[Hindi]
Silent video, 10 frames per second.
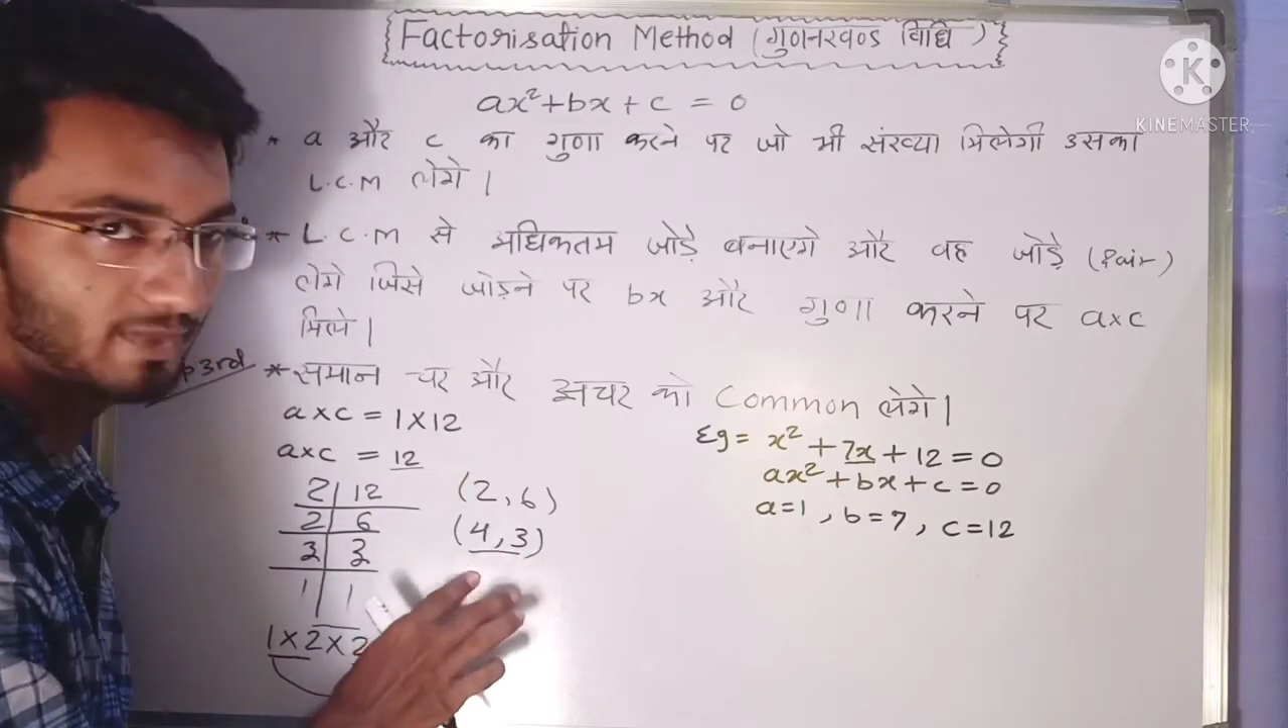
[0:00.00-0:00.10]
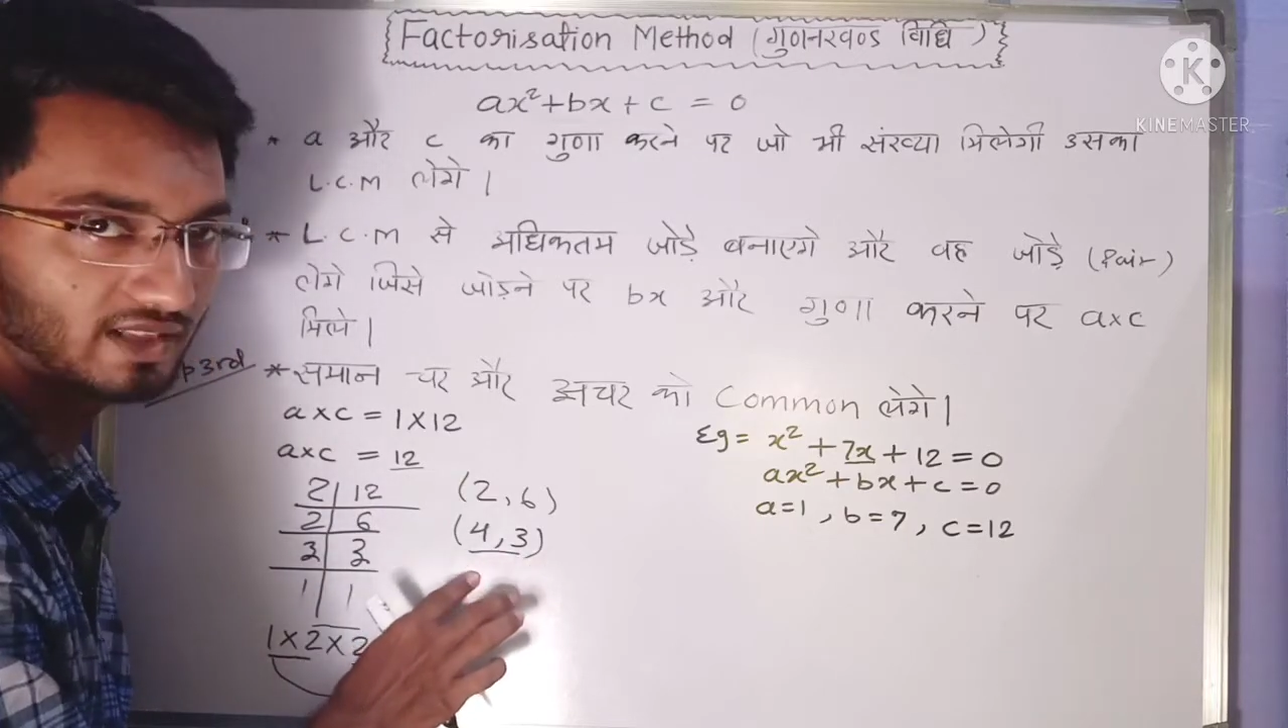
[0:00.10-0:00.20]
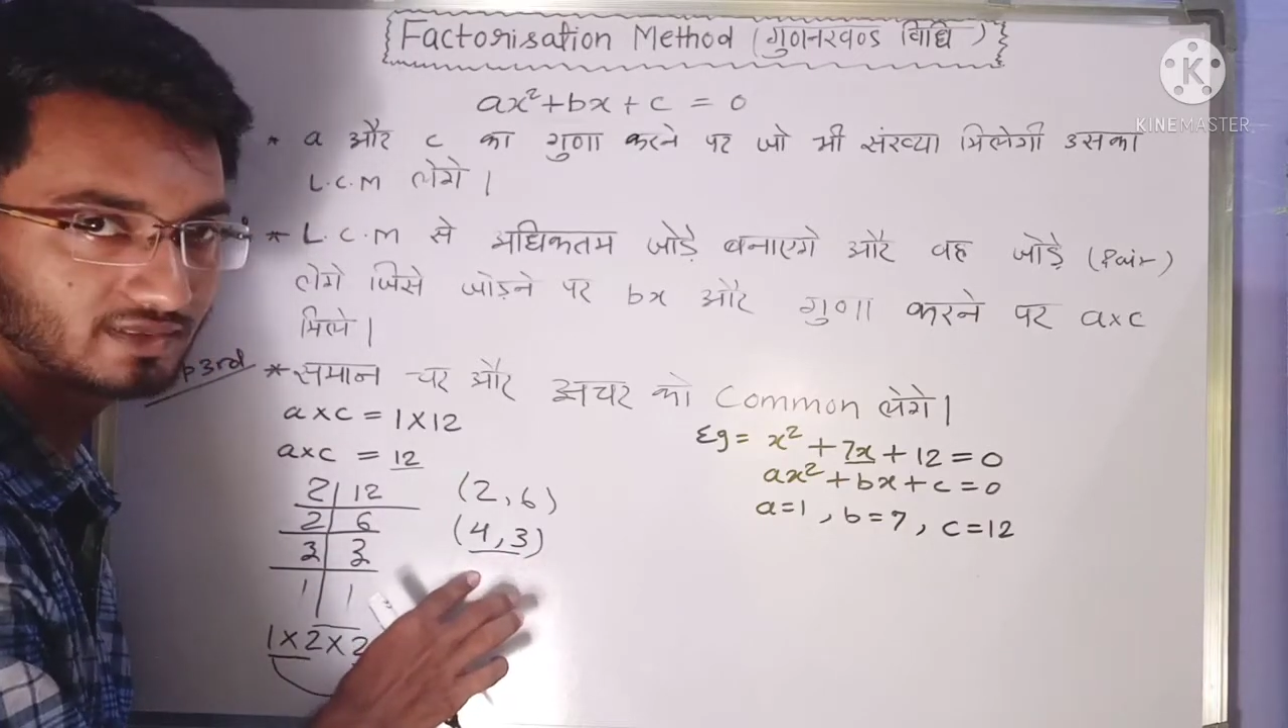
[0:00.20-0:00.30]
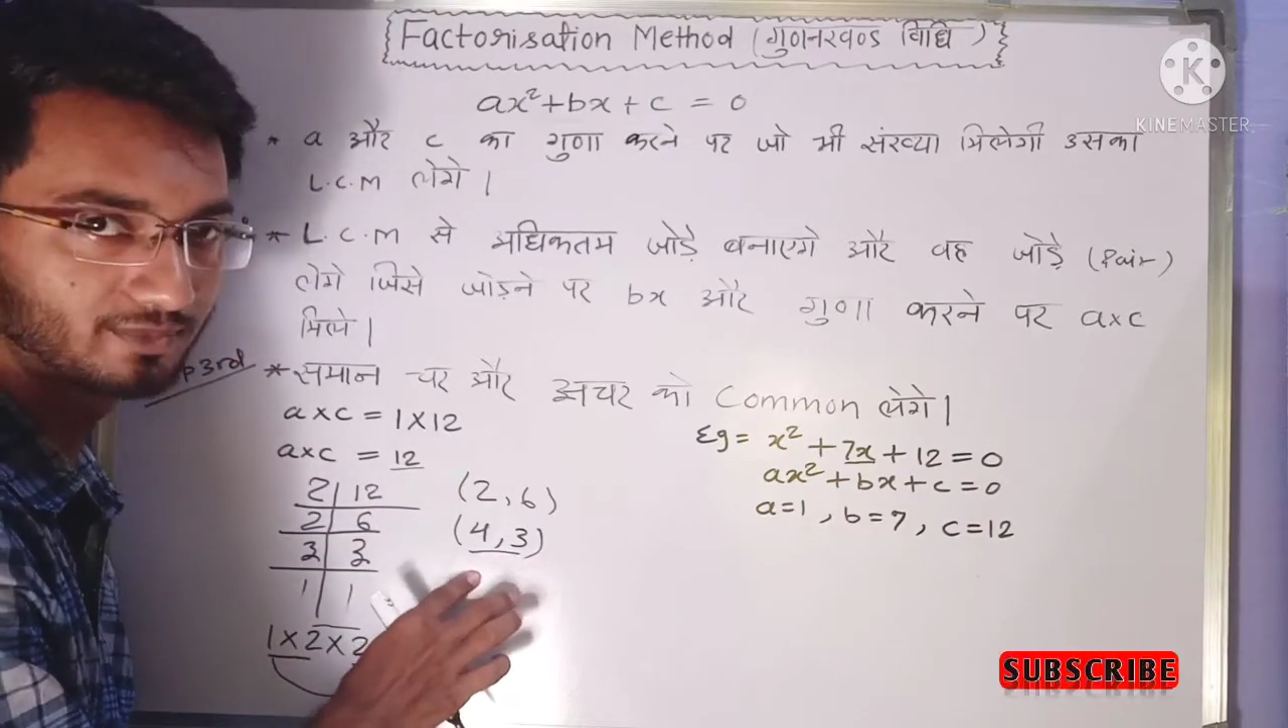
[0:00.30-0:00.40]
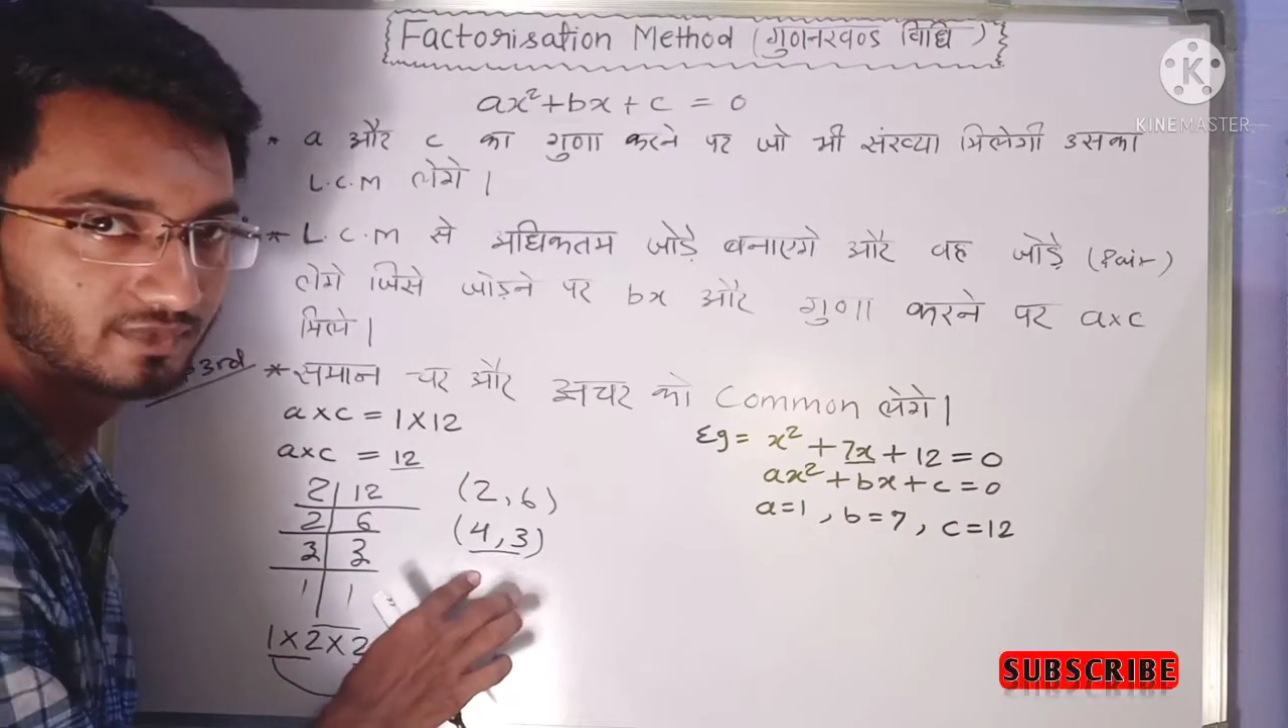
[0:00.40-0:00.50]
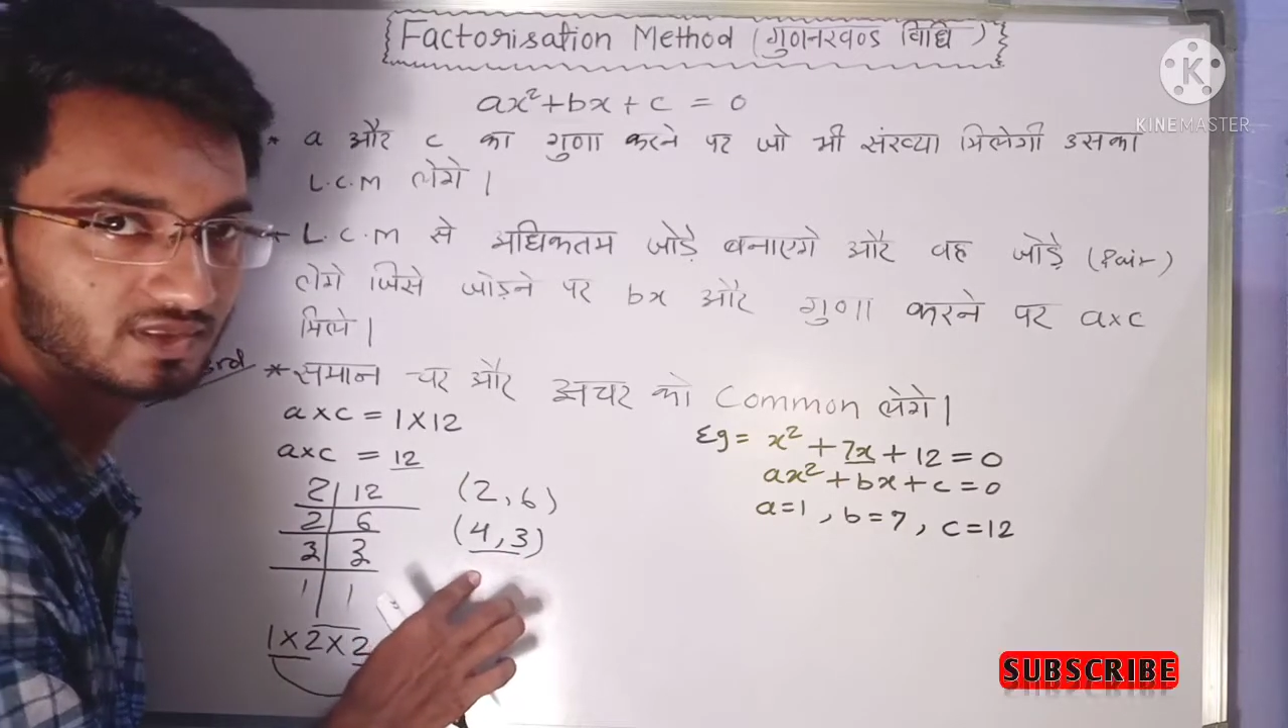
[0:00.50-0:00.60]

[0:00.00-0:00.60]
प्लेक्ट